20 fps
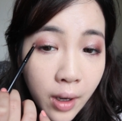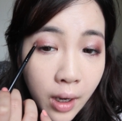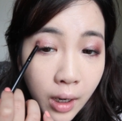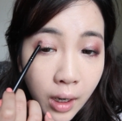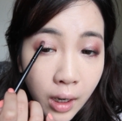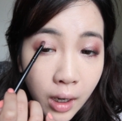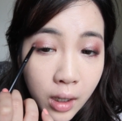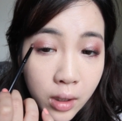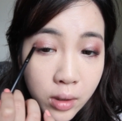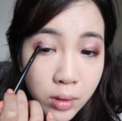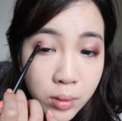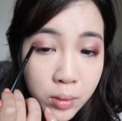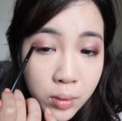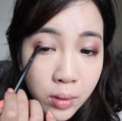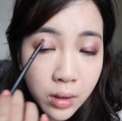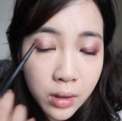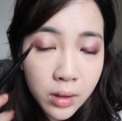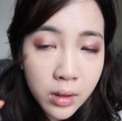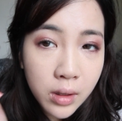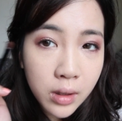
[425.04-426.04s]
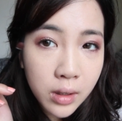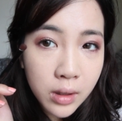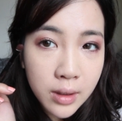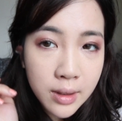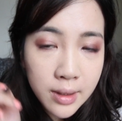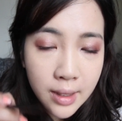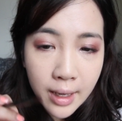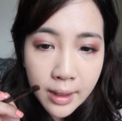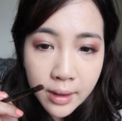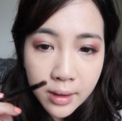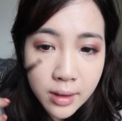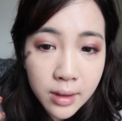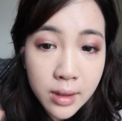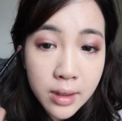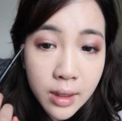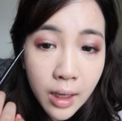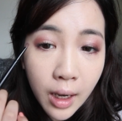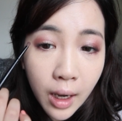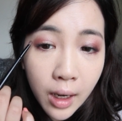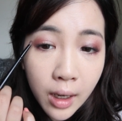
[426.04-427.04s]
非常好，所以你沾一
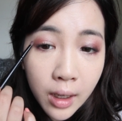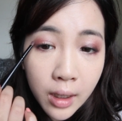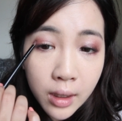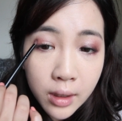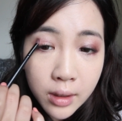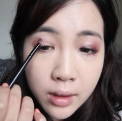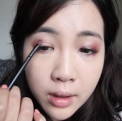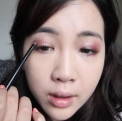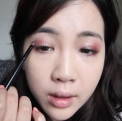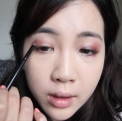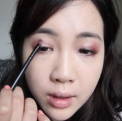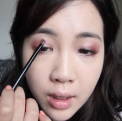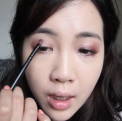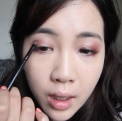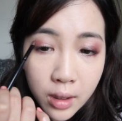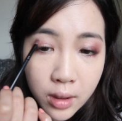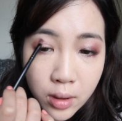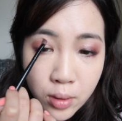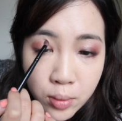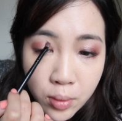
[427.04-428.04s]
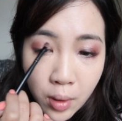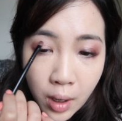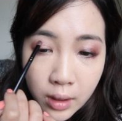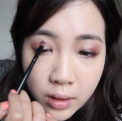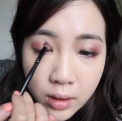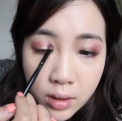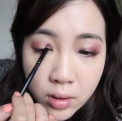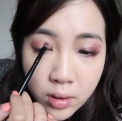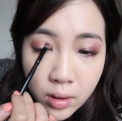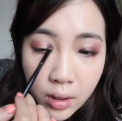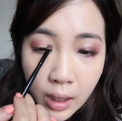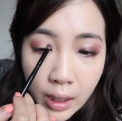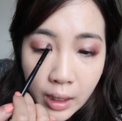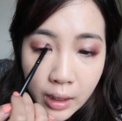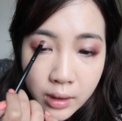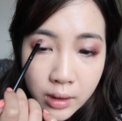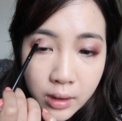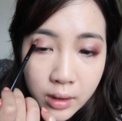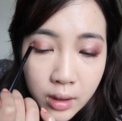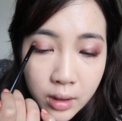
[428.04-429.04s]
下，你再一刷的时候，
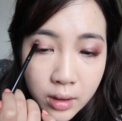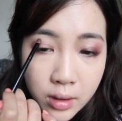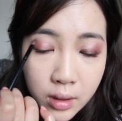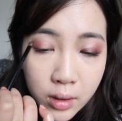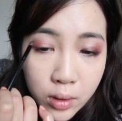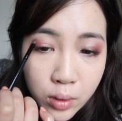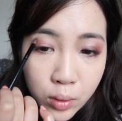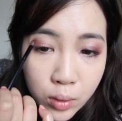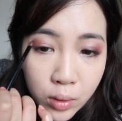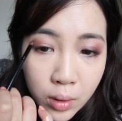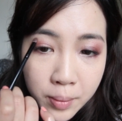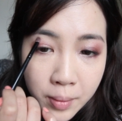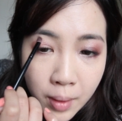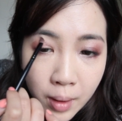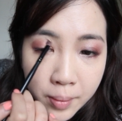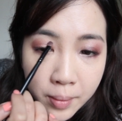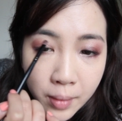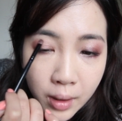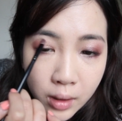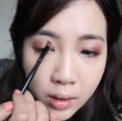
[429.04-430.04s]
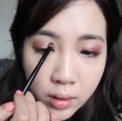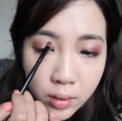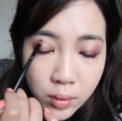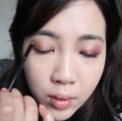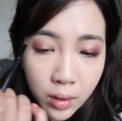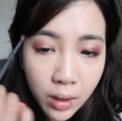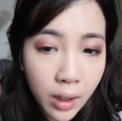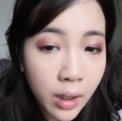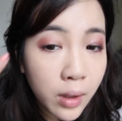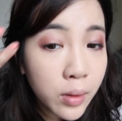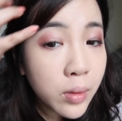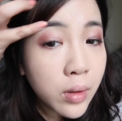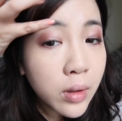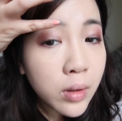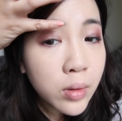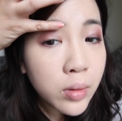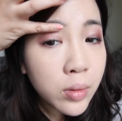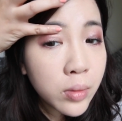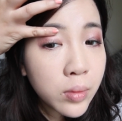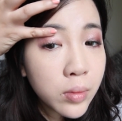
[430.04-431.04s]
它的颜色就会慢慢越来
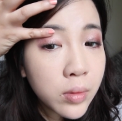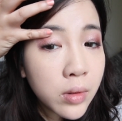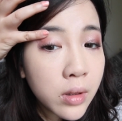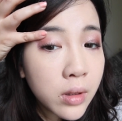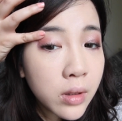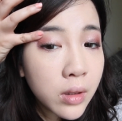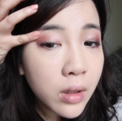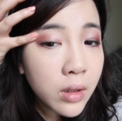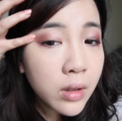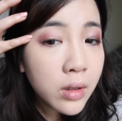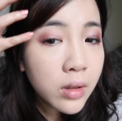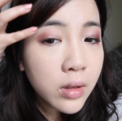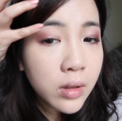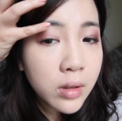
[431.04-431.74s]
越出现，